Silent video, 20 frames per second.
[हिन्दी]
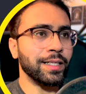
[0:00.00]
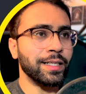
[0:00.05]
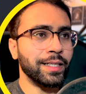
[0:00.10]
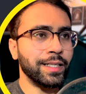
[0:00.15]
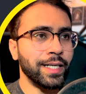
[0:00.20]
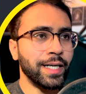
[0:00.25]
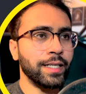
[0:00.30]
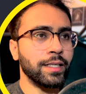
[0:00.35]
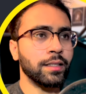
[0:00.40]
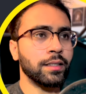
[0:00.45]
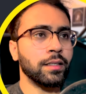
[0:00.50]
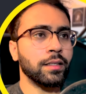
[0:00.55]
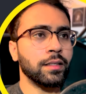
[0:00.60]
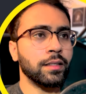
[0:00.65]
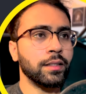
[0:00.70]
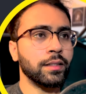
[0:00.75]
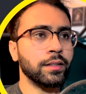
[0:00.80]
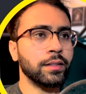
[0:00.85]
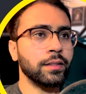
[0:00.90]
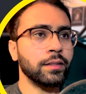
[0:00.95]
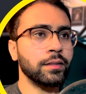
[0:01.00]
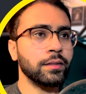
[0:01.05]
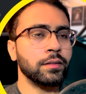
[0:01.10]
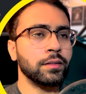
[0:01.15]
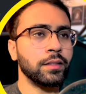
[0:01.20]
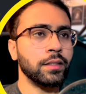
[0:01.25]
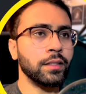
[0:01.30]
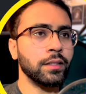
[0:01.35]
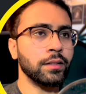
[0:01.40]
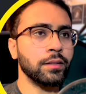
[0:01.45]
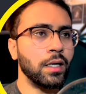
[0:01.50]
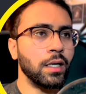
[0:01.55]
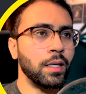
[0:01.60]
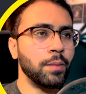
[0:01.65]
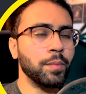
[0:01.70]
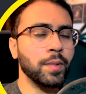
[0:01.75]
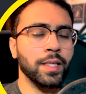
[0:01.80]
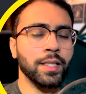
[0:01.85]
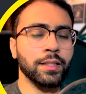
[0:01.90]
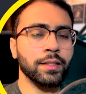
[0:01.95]
गेट कर लेते हैं ठीक है ना अब
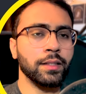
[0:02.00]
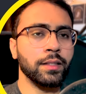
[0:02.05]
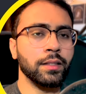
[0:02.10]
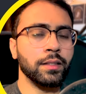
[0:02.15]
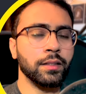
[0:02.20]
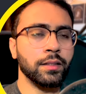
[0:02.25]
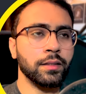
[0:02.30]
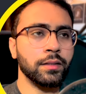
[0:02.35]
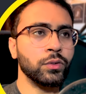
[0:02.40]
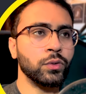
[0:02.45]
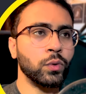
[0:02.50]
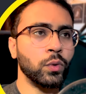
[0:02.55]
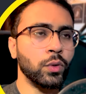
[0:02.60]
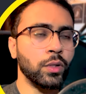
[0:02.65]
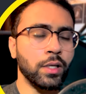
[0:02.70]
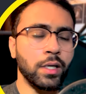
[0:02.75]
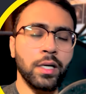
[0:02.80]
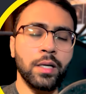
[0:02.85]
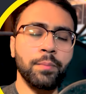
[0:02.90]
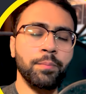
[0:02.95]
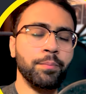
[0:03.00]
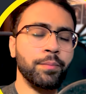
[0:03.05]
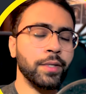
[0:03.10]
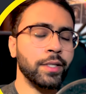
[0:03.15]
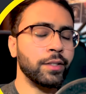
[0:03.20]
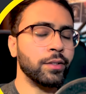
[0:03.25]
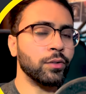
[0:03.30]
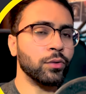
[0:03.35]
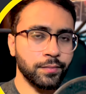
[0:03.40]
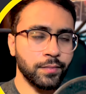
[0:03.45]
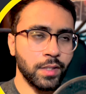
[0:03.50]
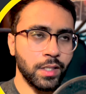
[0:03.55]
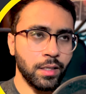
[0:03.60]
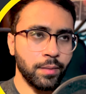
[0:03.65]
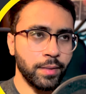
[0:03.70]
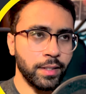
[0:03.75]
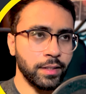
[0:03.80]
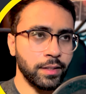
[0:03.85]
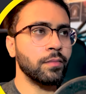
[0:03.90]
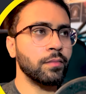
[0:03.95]
करते हैं रन तो राम प्रिंट होती
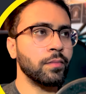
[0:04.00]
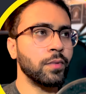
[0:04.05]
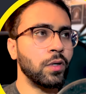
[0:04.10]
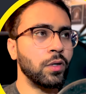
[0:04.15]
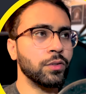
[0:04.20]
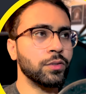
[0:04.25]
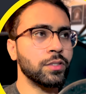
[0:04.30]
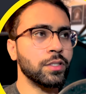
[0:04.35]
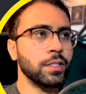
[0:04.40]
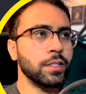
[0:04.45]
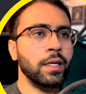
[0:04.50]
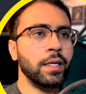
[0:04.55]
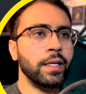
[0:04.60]
बात है बहुत सही